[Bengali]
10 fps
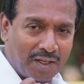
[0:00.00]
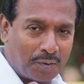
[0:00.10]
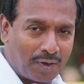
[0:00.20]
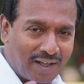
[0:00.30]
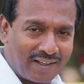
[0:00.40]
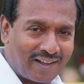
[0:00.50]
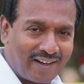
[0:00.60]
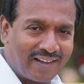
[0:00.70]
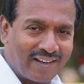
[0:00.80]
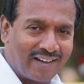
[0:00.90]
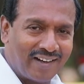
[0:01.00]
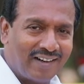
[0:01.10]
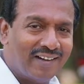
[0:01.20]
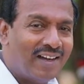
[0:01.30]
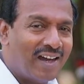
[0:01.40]
দ্বারা আমাদেরকে
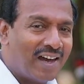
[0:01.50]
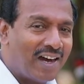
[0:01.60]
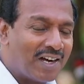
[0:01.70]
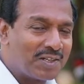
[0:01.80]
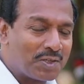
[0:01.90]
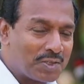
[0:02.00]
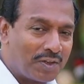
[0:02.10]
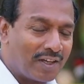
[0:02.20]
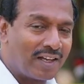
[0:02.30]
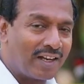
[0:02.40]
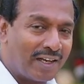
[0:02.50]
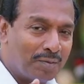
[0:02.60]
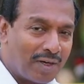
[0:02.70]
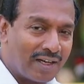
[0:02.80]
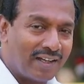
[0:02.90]
বলছেন যে যারা
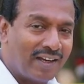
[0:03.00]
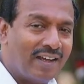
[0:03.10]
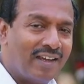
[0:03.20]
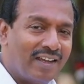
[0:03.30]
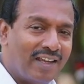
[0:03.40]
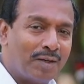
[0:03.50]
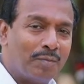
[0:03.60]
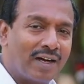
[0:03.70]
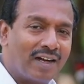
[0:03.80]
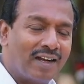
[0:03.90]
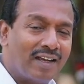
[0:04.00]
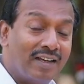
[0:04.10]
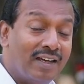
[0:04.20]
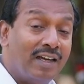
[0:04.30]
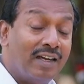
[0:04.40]
পরিশ্রম করে ঈশ্বর
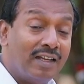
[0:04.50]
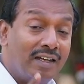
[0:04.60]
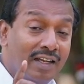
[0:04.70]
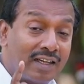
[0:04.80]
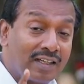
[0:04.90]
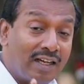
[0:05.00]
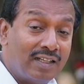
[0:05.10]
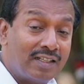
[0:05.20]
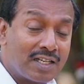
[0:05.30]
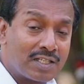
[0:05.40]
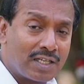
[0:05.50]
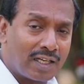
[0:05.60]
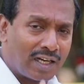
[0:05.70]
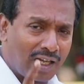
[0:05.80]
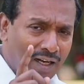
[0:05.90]
নিশ্চয় তাদেরকে প্রচুর
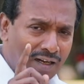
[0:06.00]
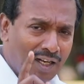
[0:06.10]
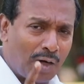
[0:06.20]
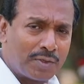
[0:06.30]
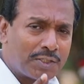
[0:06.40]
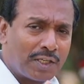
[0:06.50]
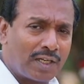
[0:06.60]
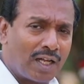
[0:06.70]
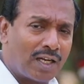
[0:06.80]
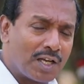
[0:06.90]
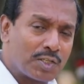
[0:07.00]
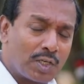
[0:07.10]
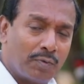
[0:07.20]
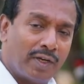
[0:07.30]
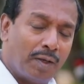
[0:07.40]
পরিমাণে অনেকভাবে
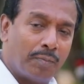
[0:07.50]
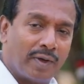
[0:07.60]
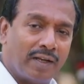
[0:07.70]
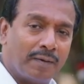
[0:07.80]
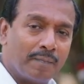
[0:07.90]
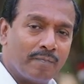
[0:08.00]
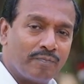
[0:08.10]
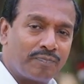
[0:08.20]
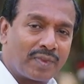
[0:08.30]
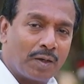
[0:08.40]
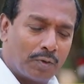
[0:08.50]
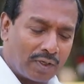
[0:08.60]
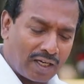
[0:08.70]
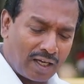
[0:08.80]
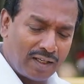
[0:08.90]
আশীর্বাদ করবেন
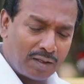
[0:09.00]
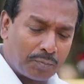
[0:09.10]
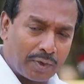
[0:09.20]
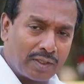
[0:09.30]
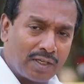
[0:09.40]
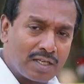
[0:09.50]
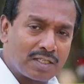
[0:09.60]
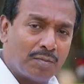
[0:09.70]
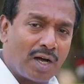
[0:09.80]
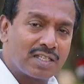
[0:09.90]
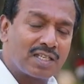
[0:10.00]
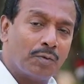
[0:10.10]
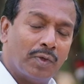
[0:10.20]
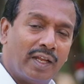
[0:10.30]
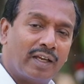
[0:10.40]
এই পদের মধ্যে প্রভু কি
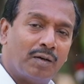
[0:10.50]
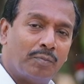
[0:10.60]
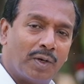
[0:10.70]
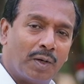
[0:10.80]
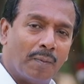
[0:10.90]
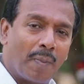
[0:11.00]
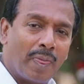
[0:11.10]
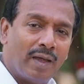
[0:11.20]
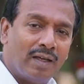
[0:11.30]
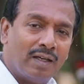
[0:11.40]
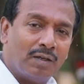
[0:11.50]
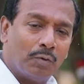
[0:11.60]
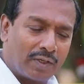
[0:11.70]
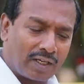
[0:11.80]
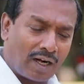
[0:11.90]
বলতে চাইছেন
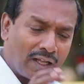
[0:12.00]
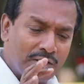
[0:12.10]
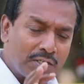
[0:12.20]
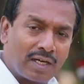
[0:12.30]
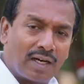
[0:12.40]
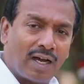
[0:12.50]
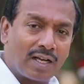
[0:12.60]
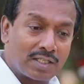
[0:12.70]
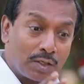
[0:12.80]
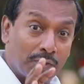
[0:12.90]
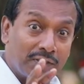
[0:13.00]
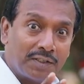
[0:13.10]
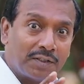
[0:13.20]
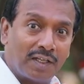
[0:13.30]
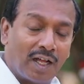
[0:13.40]
বলছেন তুমি যে কাজ
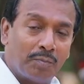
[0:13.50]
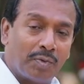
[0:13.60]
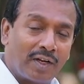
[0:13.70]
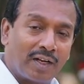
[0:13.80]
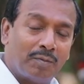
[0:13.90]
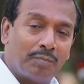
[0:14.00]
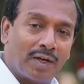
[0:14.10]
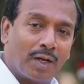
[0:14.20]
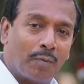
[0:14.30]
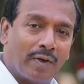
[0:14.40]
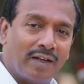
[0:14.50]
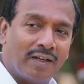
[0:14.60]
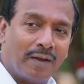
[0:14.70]
করবে সেটাকে আশীর্বাদ দেব